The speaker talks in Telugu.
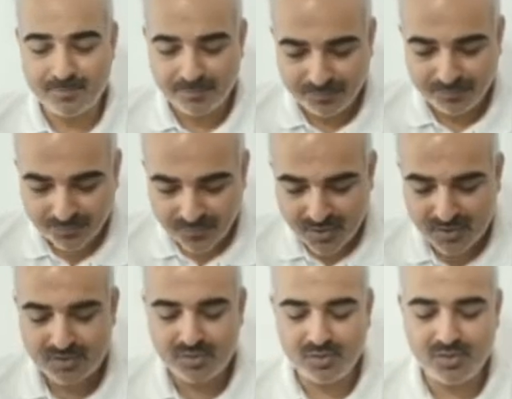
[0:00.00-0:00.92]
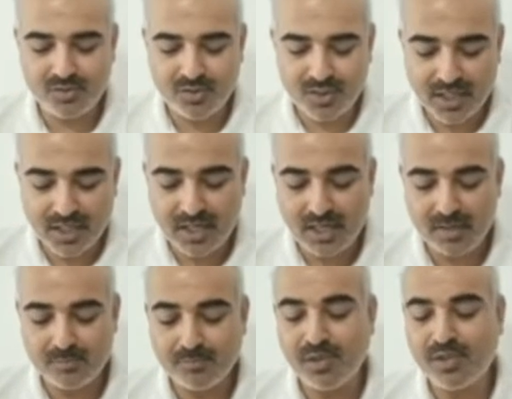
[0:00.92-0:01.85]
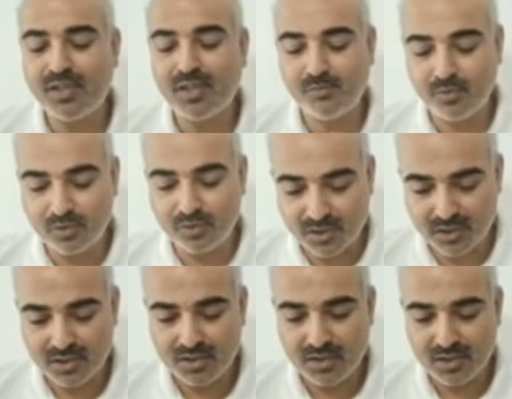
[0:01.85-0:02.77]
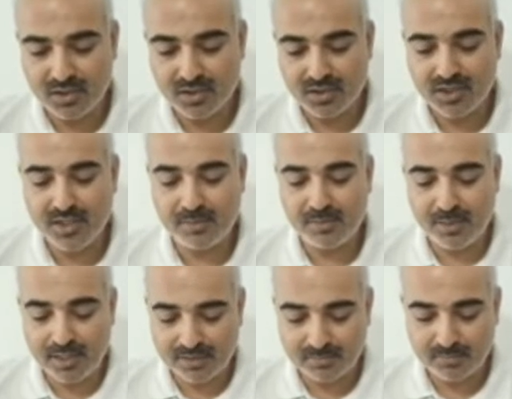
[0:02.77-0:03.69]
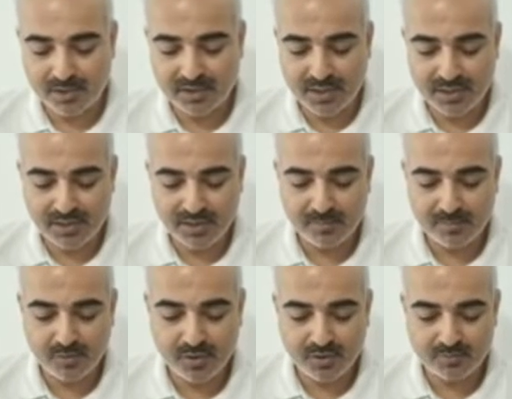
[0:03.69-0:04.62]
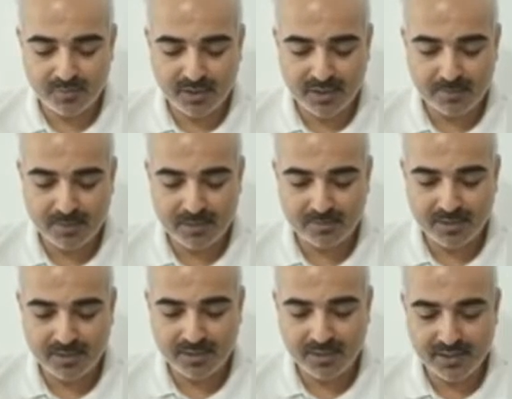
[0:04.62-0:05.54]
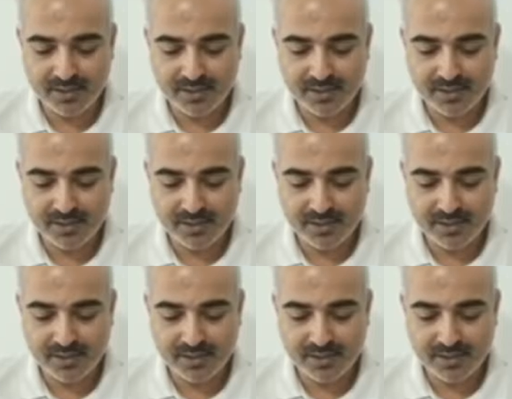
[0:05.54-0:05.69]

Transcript: ఇది హద్దు ఉంది బేహద్దు కూడా ఉండనే ఉంటుంది నెక్స్ట్ పాయింట్